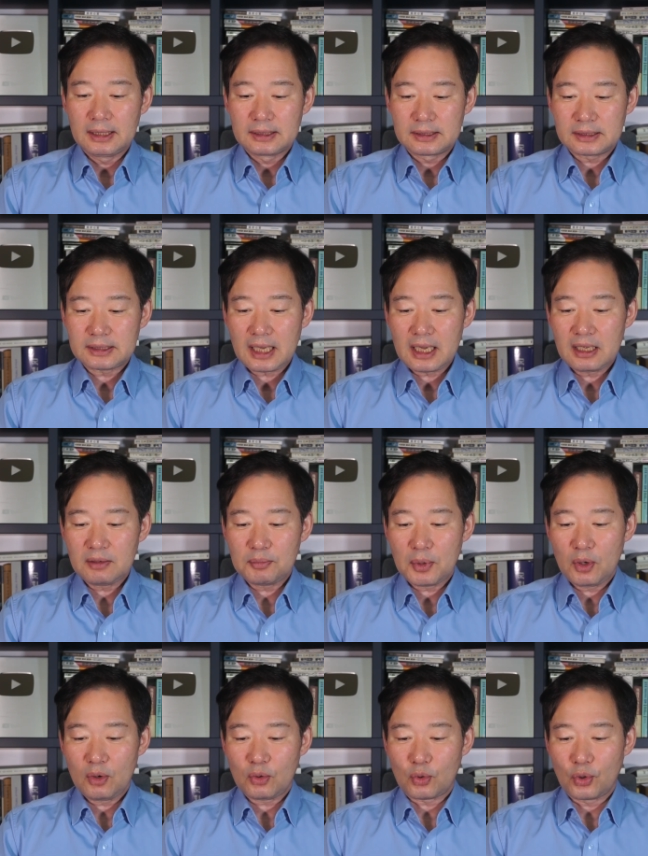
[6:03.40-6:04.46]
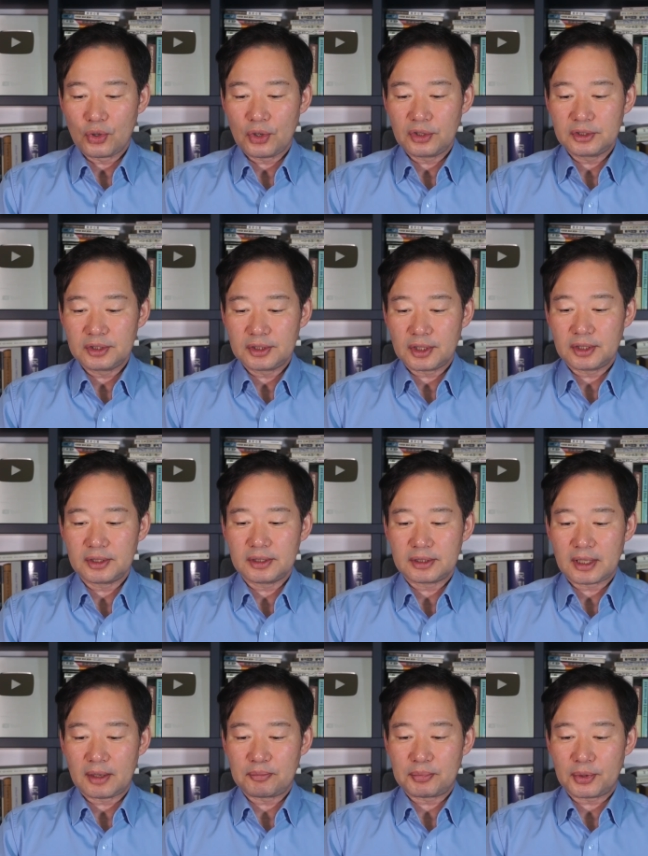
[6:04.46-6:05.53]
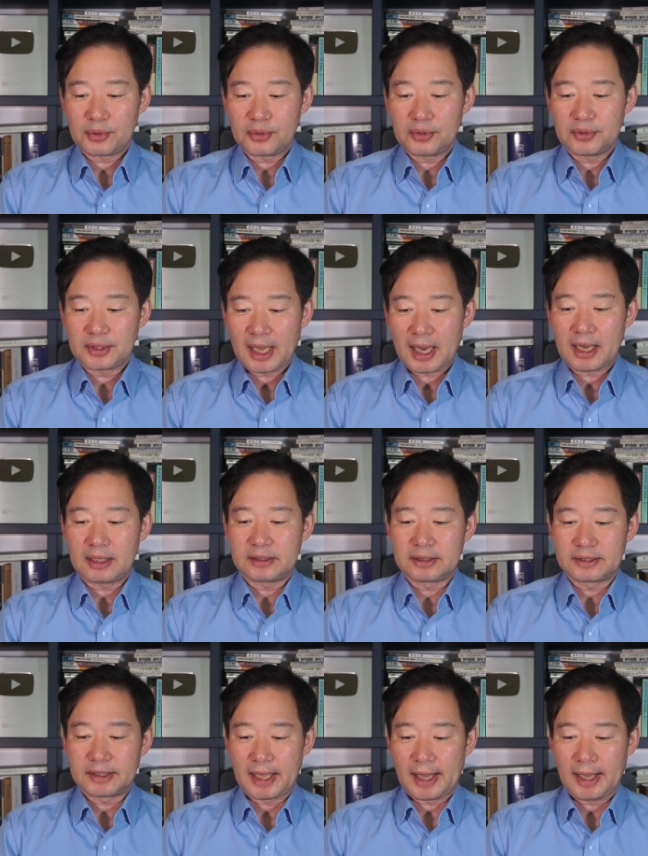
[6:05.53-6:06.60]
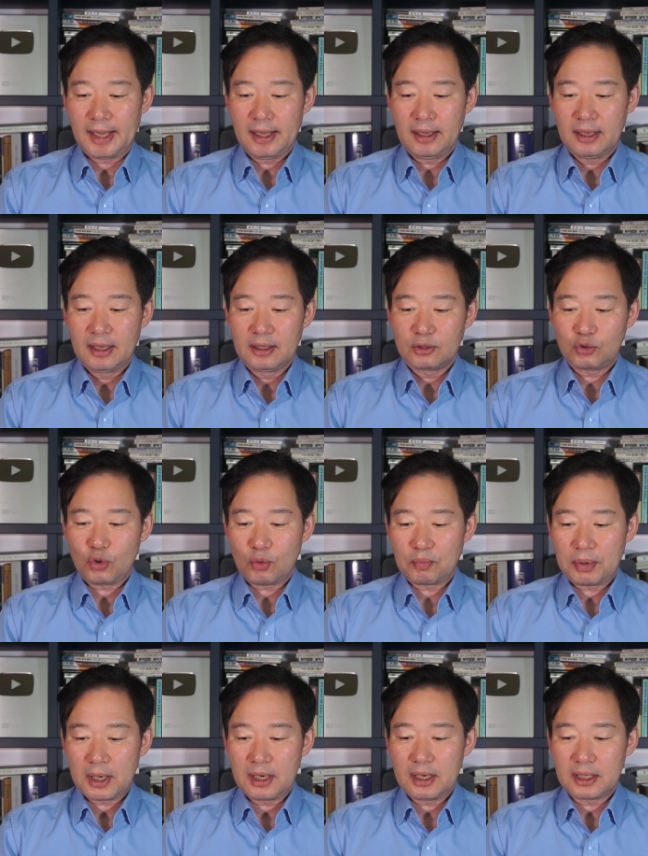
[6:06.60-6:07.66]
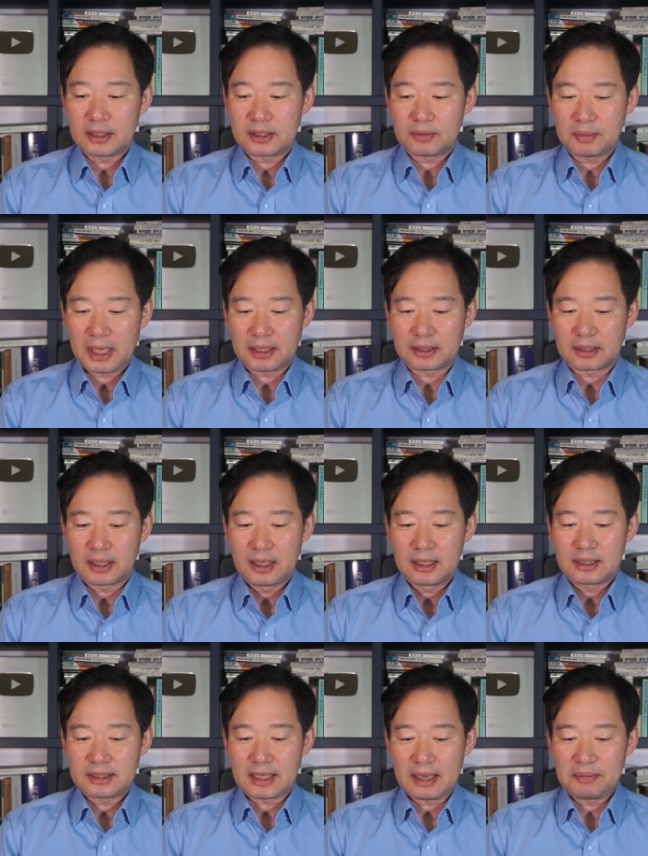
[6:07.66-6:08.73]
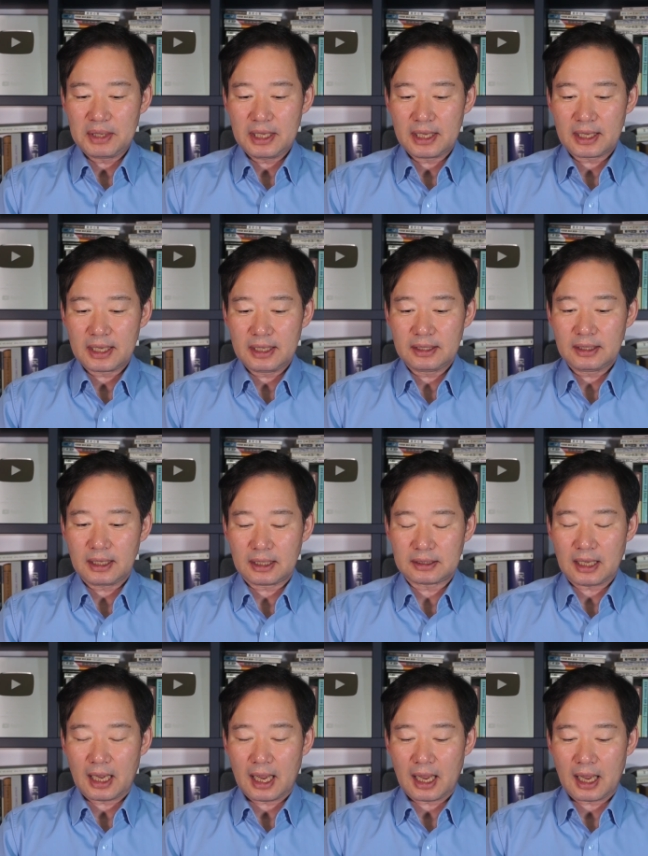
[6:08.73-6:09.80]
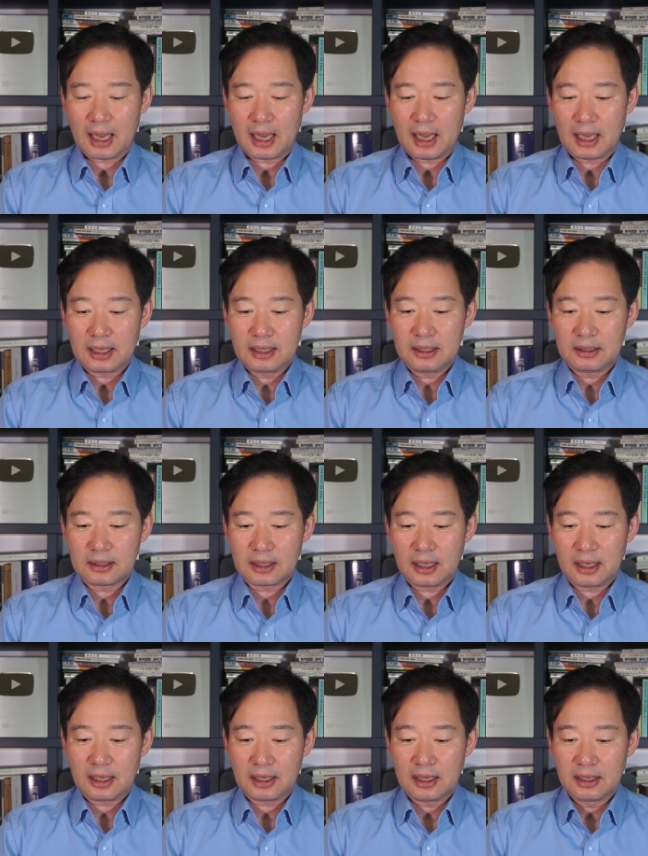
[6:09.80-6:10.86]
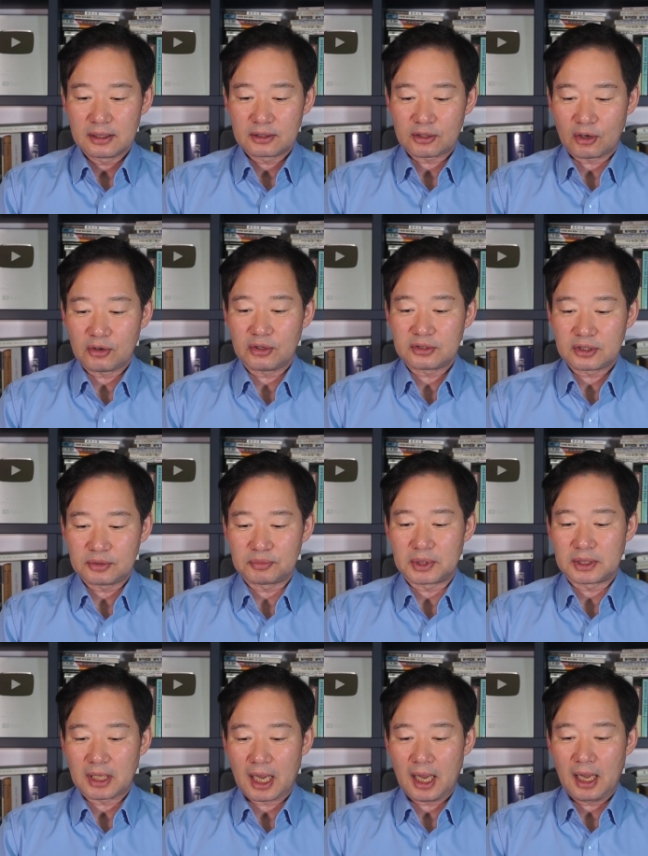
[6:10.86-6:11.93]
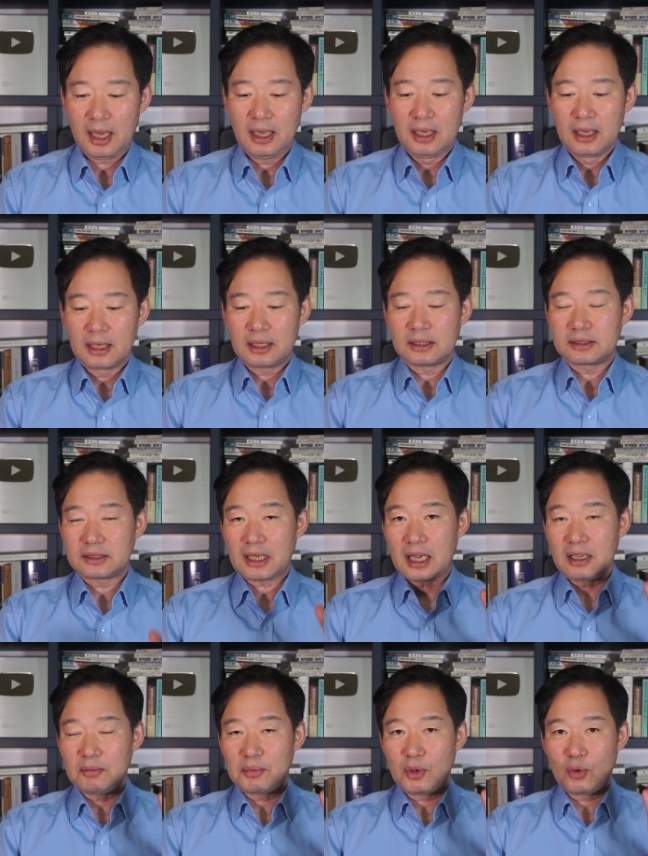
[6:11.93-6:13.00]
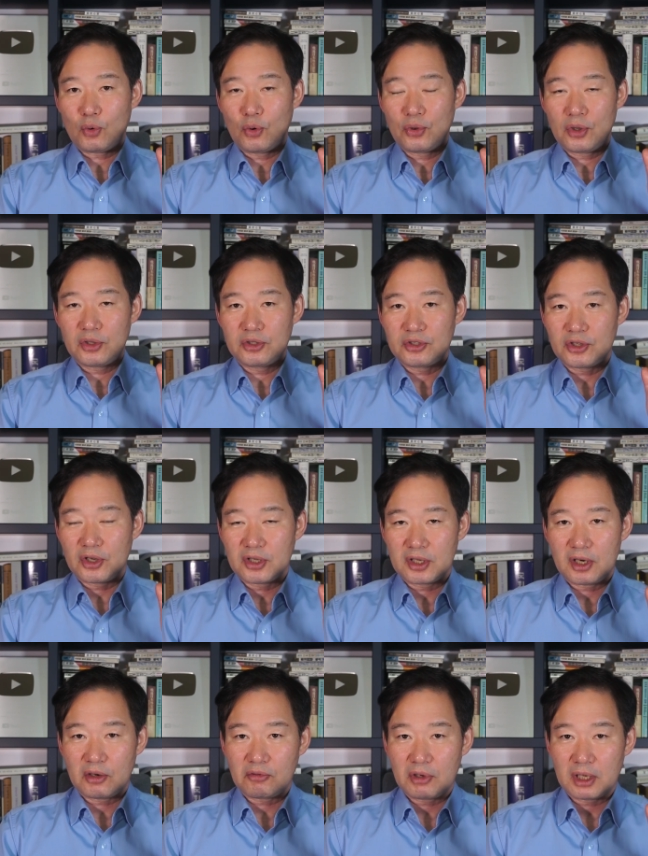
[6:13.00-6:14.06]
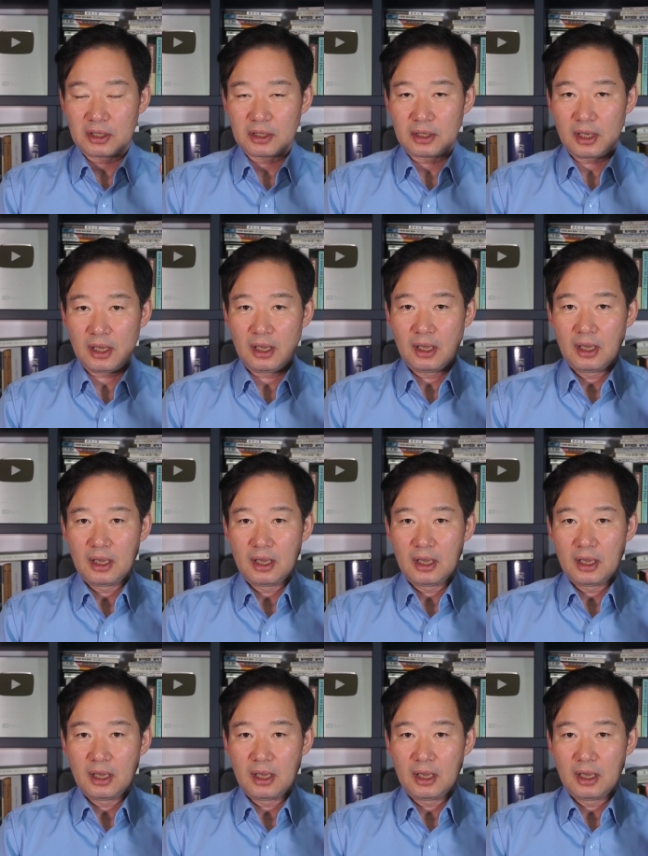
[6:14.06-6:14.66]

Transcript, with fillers: 사이버 고연전 대표로 나갔는데 쪽팔리지만 재미있긴 하다 이렇게 적었습니다. 그러니까 사이버 고연전이라고 하는 게